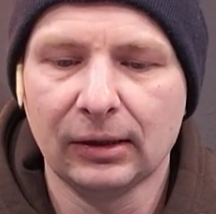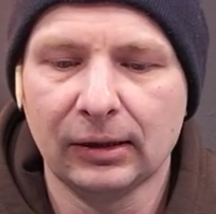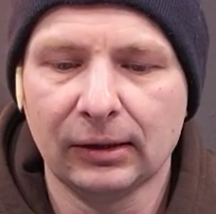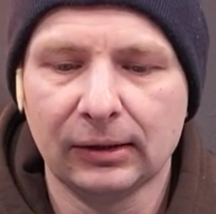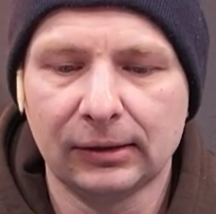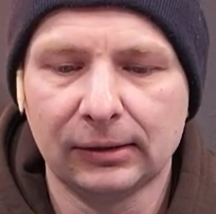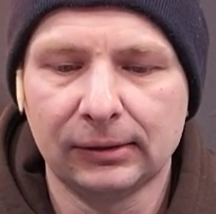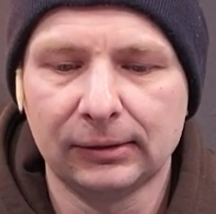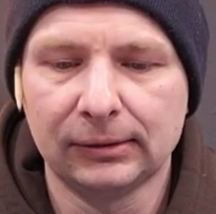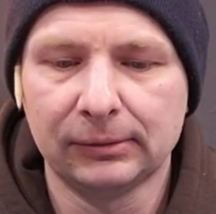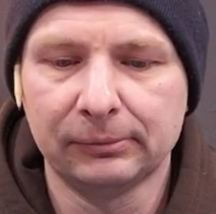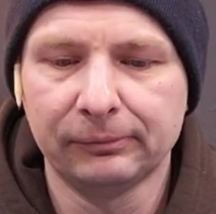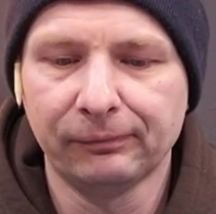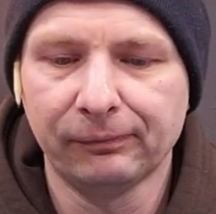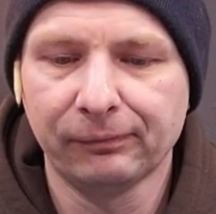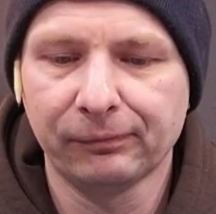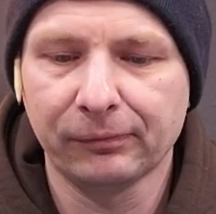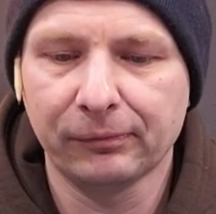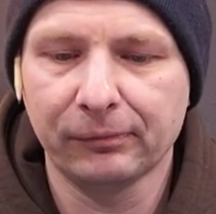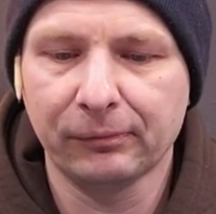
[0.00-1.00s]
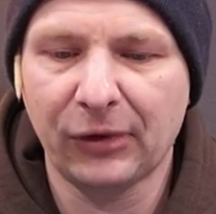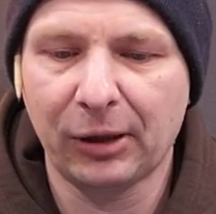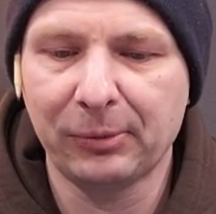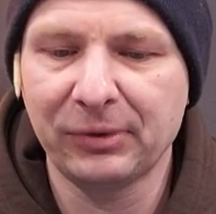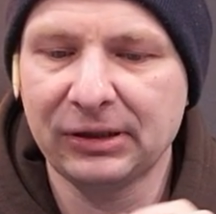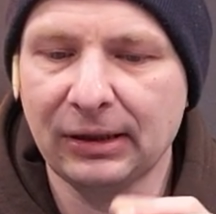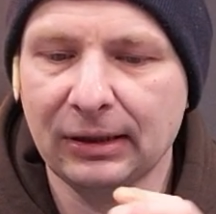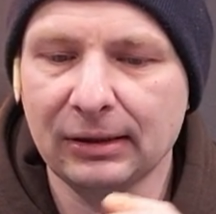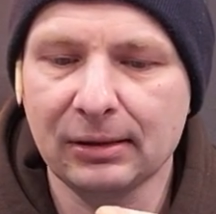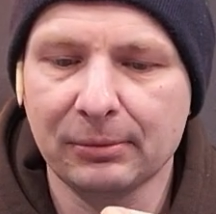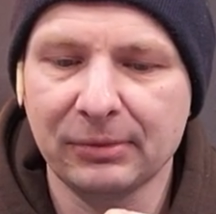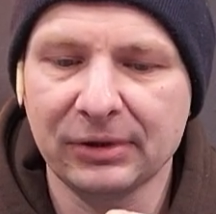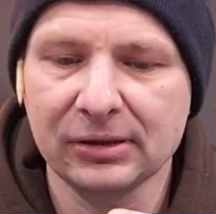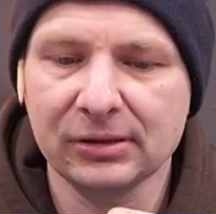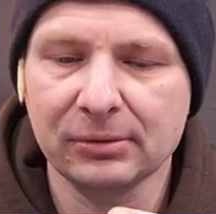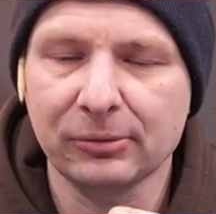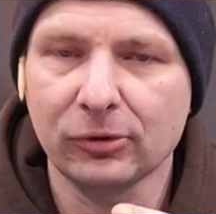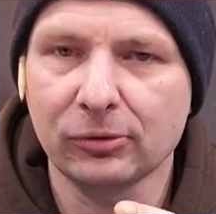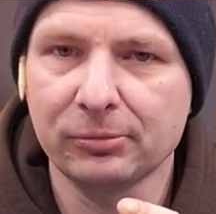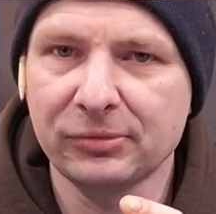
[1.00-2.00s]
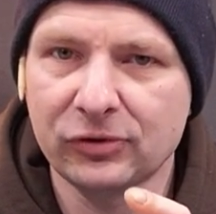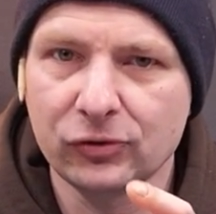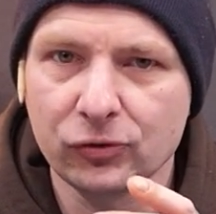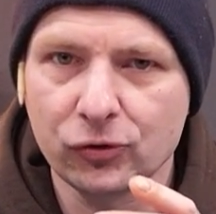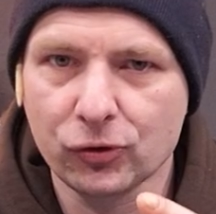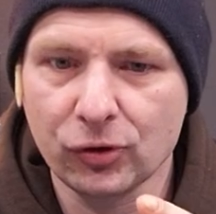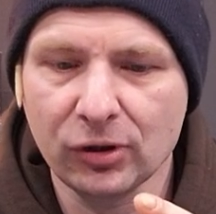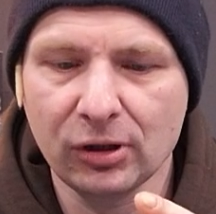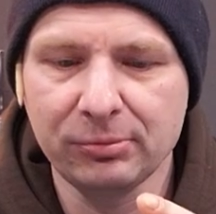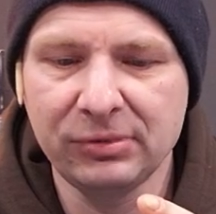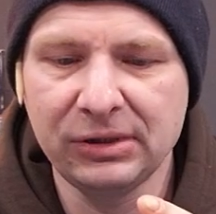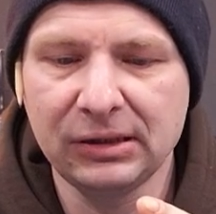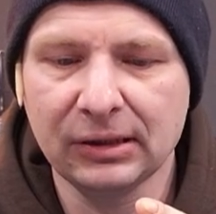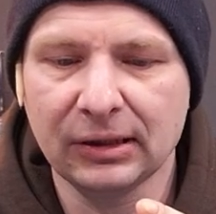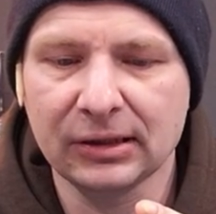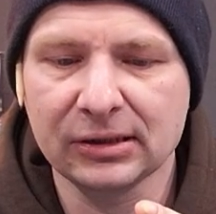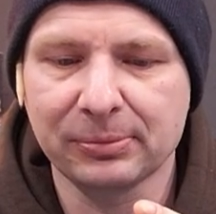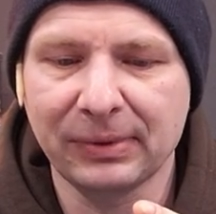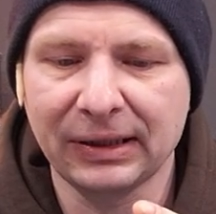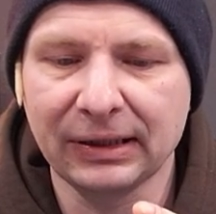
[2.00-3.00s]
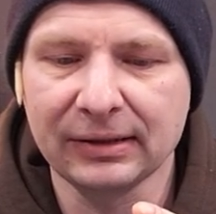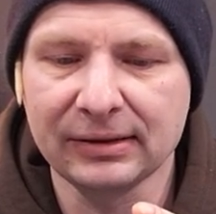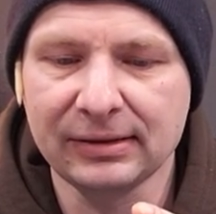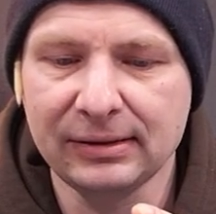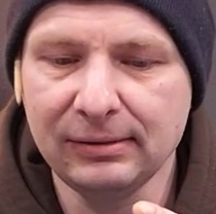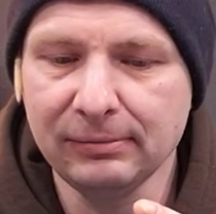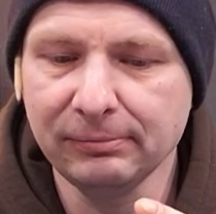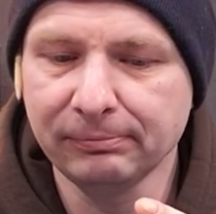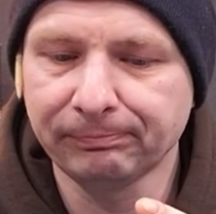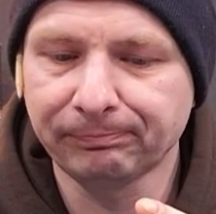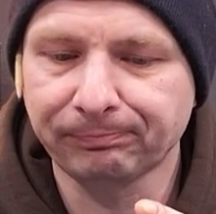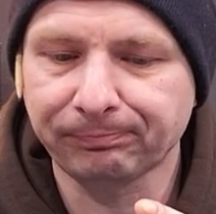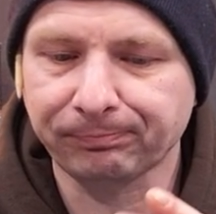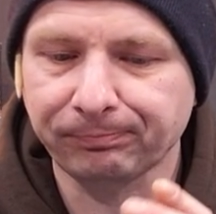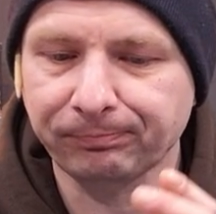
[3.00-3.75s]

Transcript: Ähm, bei Metall kann man das immer noch ein bisschen schöner biegen als bei Resin.